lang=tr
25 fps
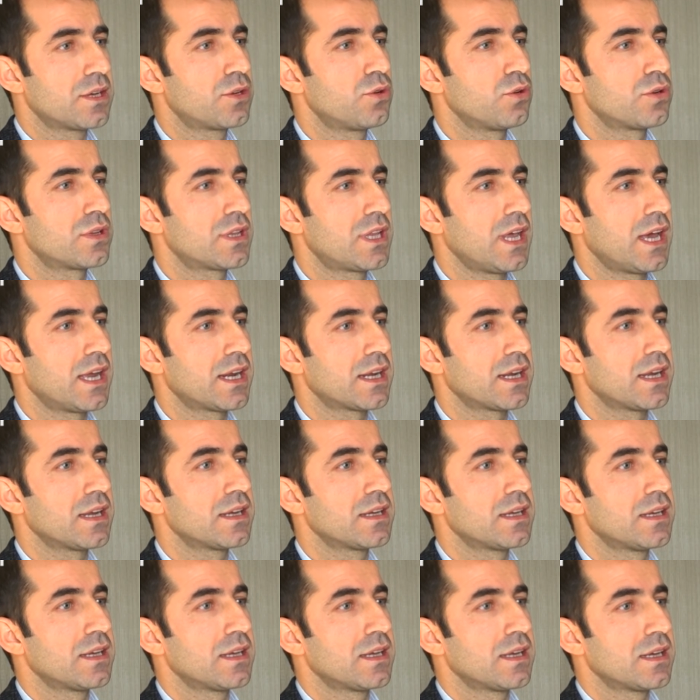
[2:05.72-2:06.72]
Kürtler
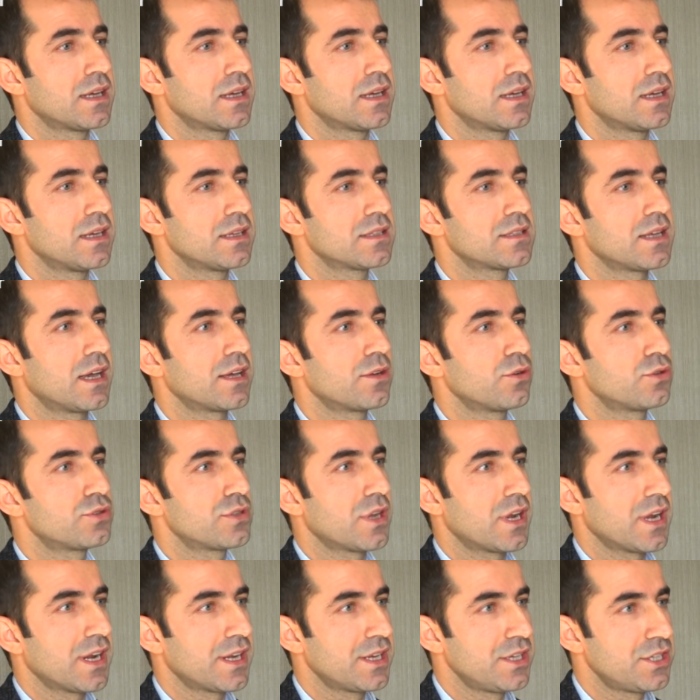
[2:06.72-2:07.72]
Sayın
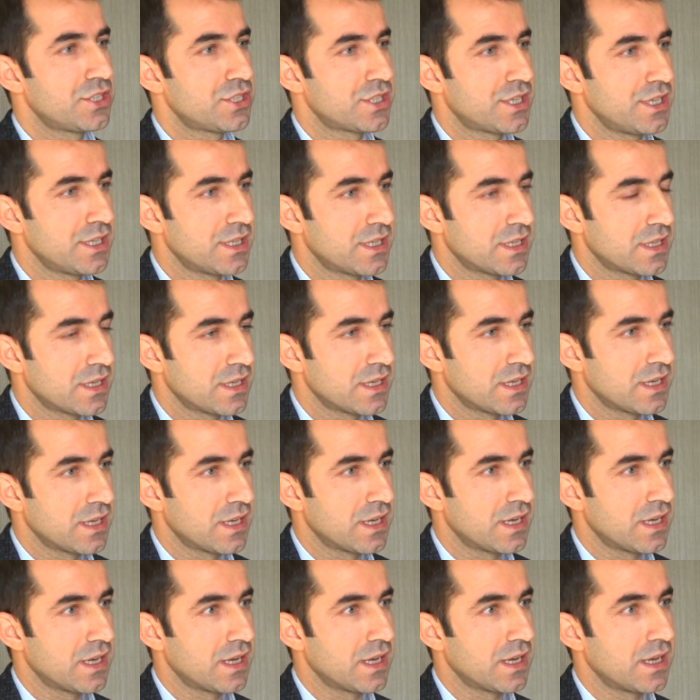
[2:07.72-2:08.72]
Öcalan'a ilişkin,
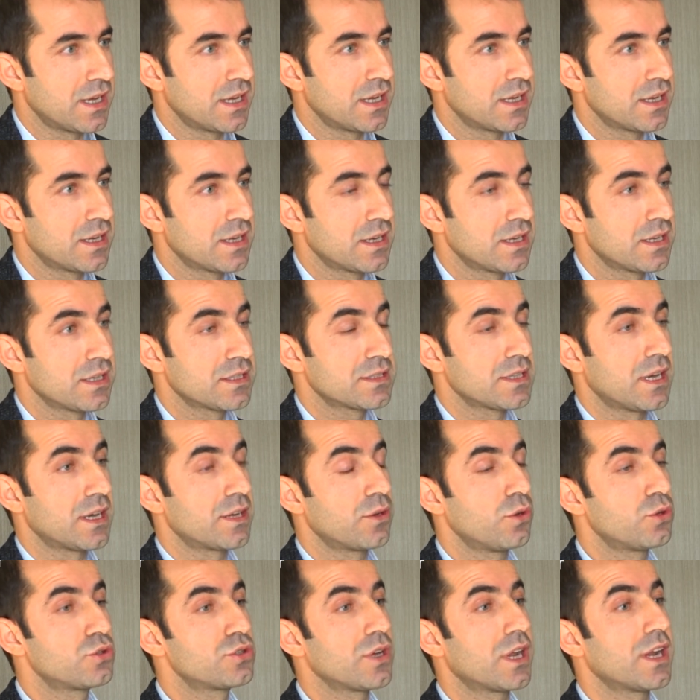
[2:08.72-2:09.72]

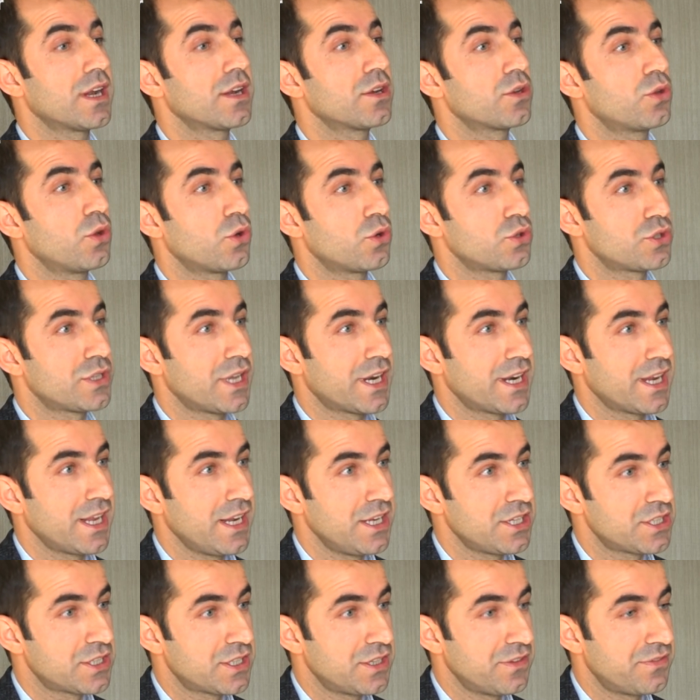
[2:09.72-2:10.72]
Sayın Öcalan'ın görüşlerine
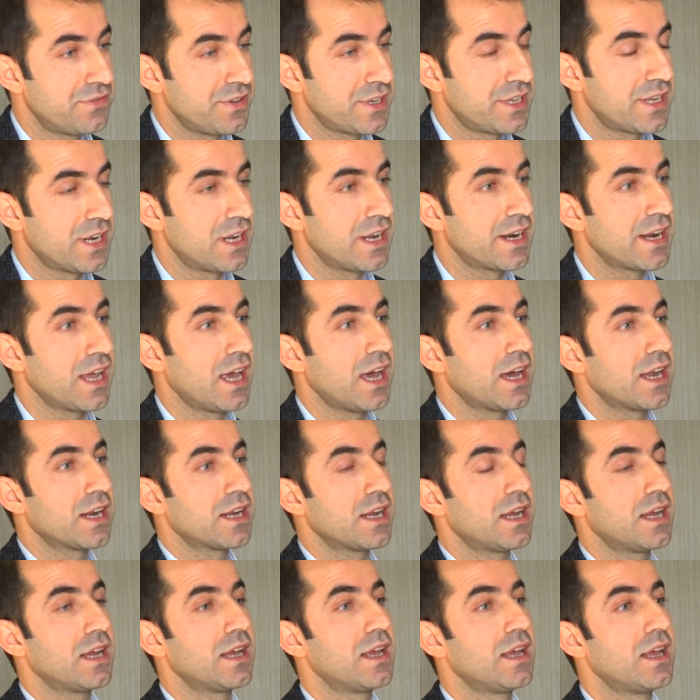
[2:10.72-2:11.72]
ilişkin fikirleri er,
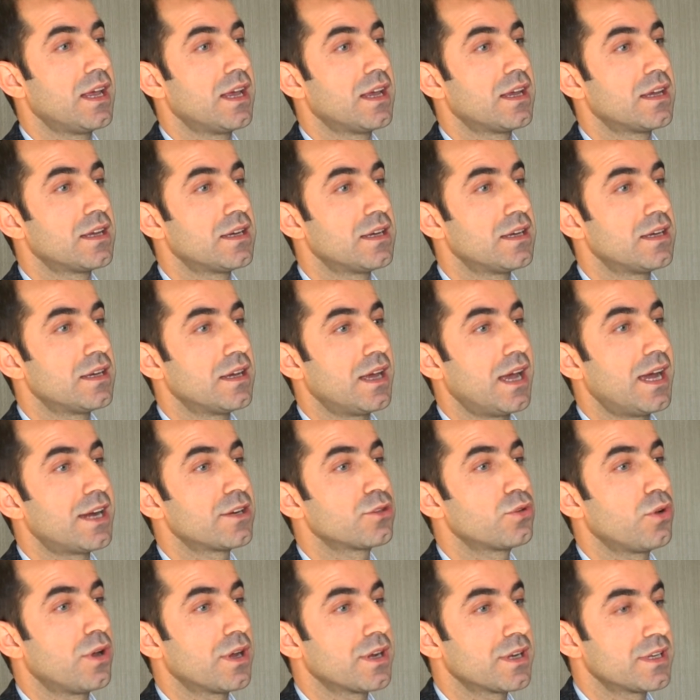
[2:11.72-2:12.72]

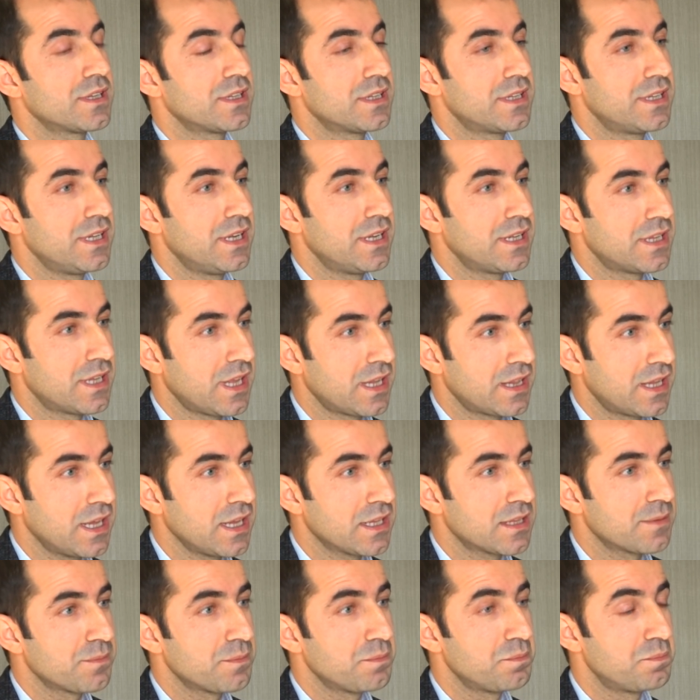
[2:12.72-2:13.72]
Erdoğan'ın dilinden
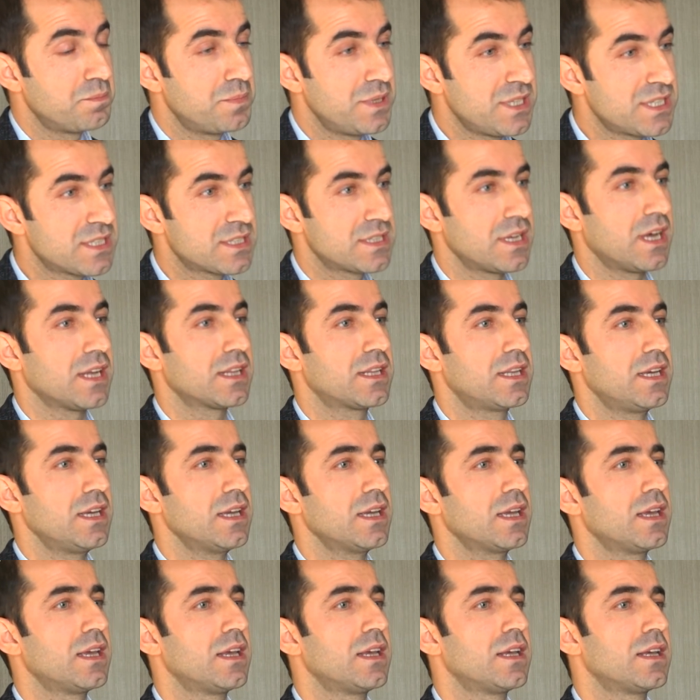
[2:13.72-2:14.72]
değil,
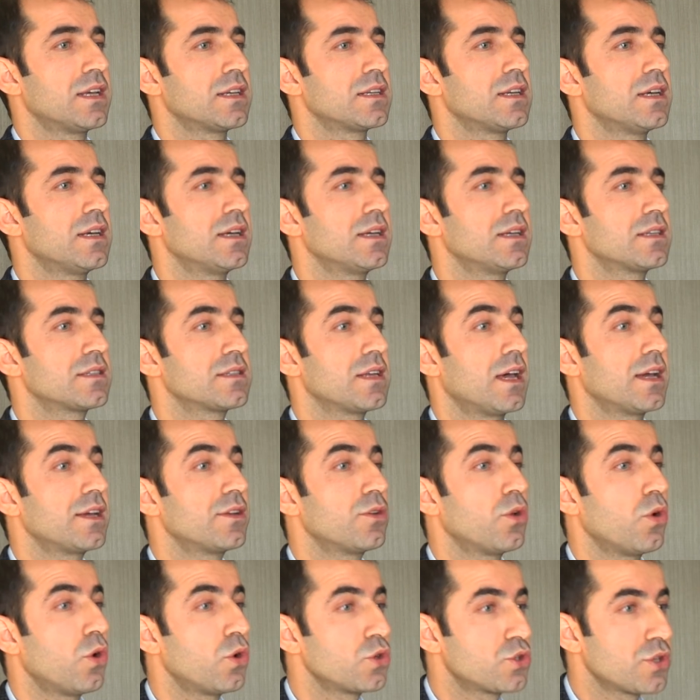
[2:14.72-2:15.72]
bizzati
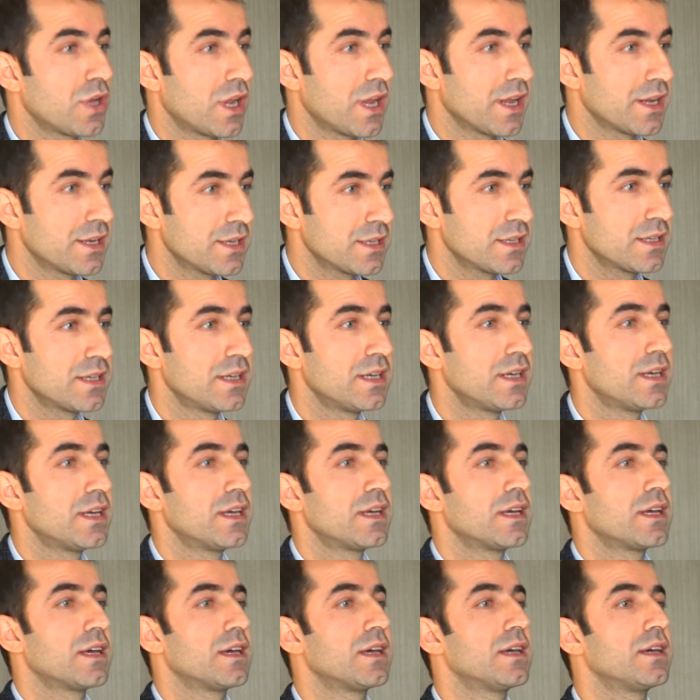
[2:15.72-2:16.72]
Sayın Öcalan'ın
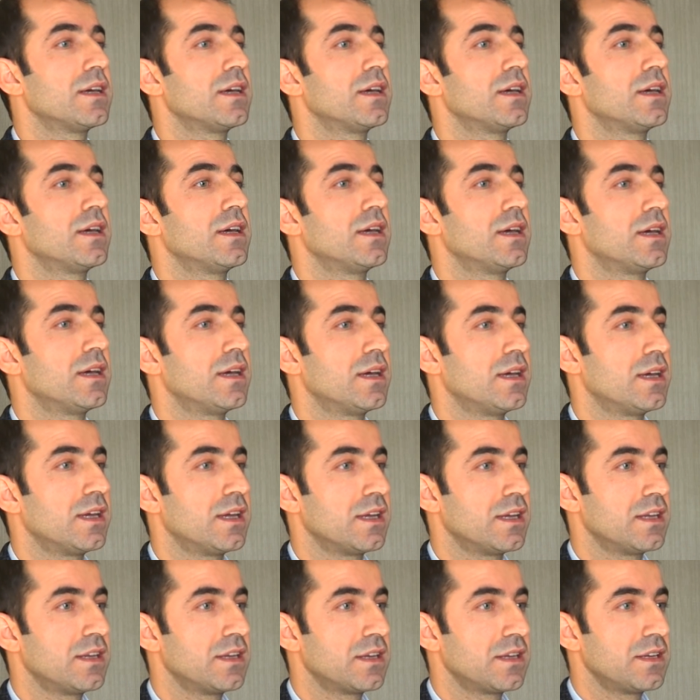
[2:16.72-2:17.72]

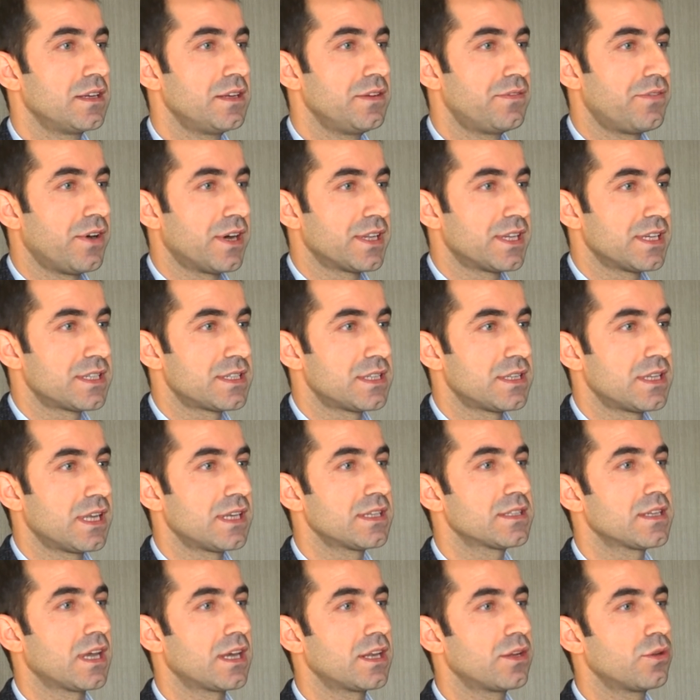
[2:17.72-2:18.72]
e,
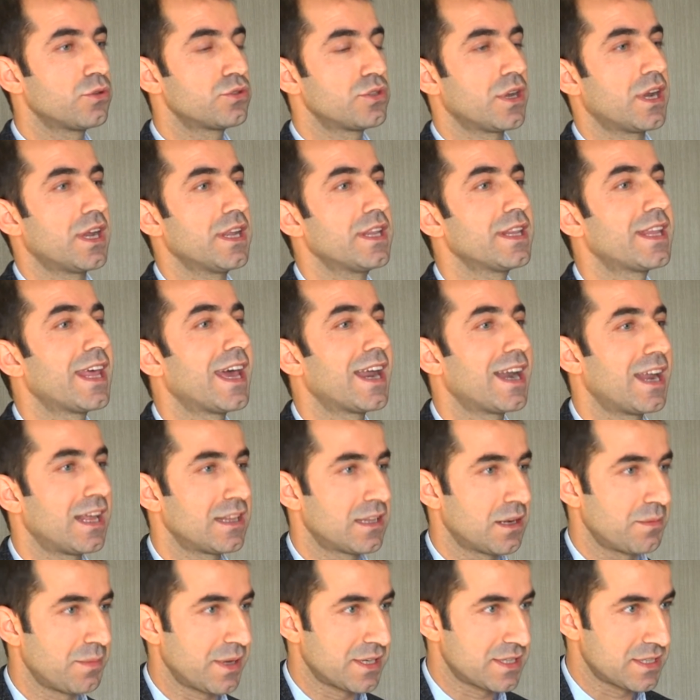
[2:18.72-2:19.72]
ifadesinden Sayın Öcalan'ın
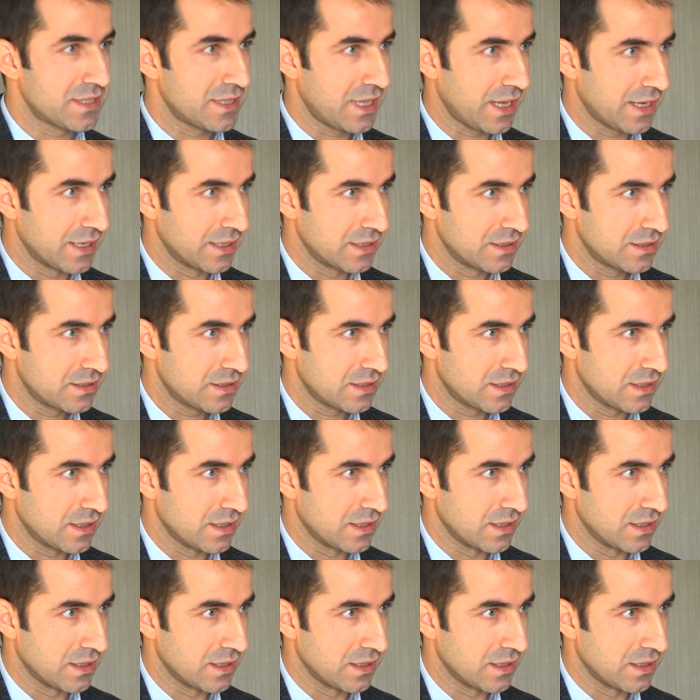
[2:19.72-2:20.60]
değerlendirmesinden e,